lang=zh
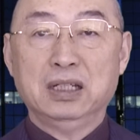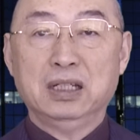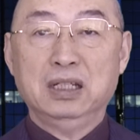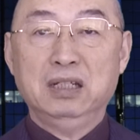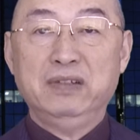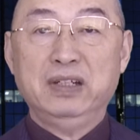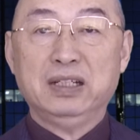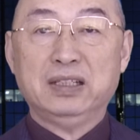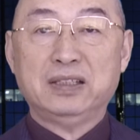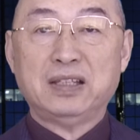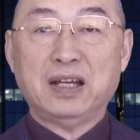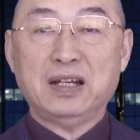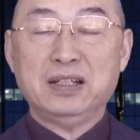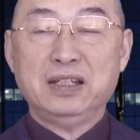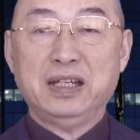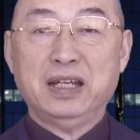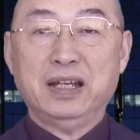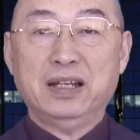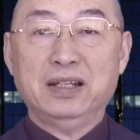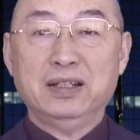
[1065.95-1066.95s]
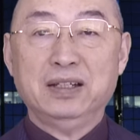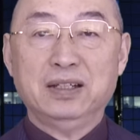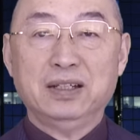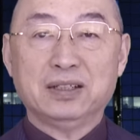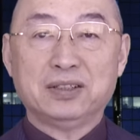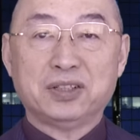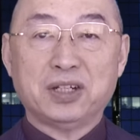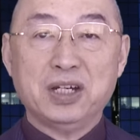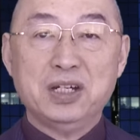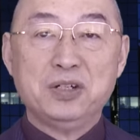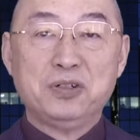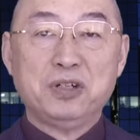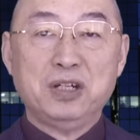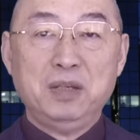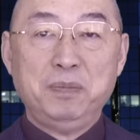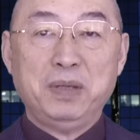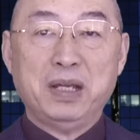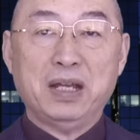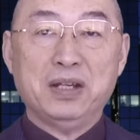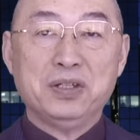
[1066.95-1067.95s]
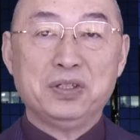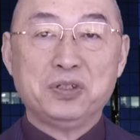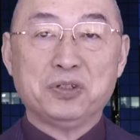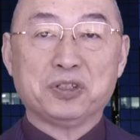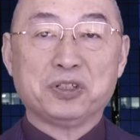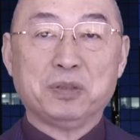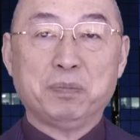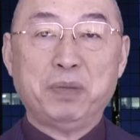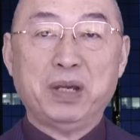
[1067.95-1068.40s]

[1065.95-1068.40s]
因为当年陈水扁就是